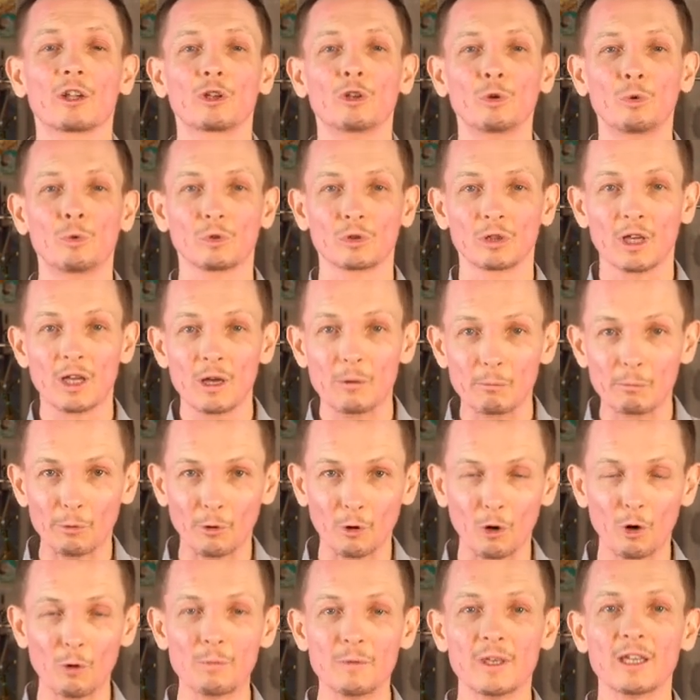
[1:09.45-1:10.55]
Donc,
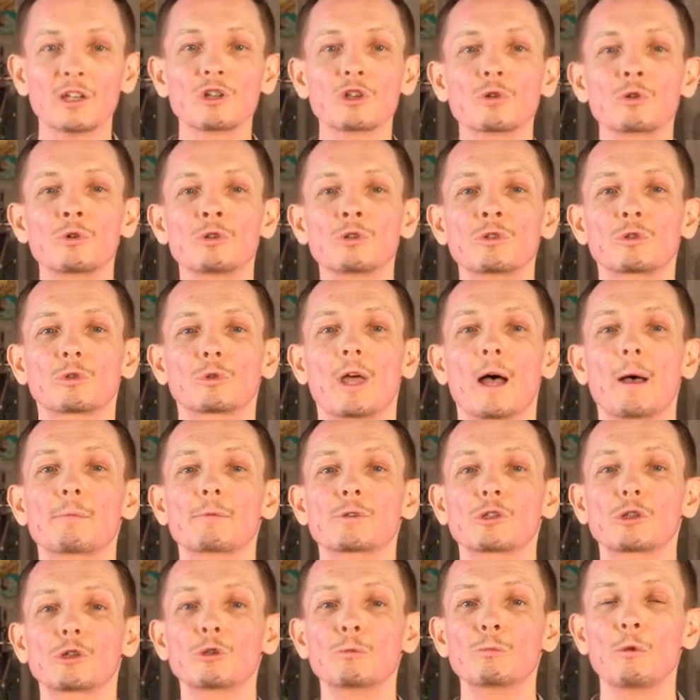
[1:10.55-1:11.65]
première chose, tu n'as
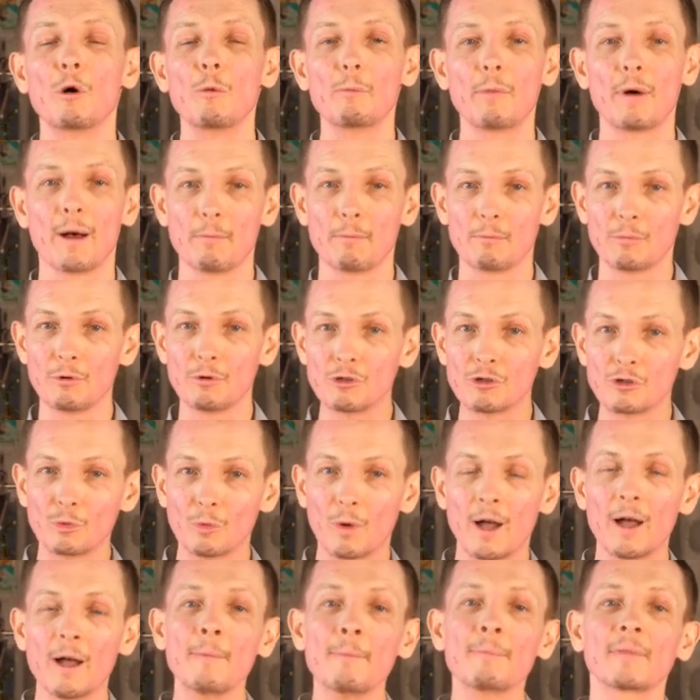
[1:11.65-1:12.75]
absolument pas
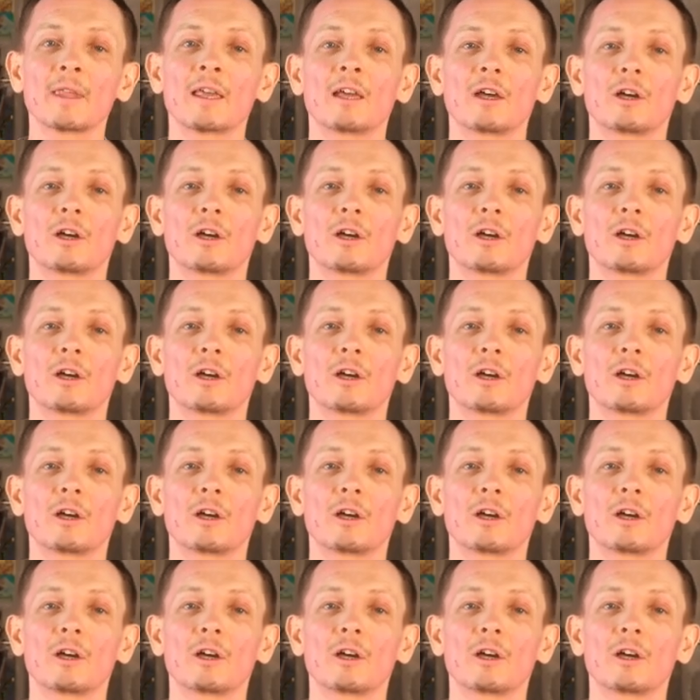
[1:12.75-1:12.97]
besoin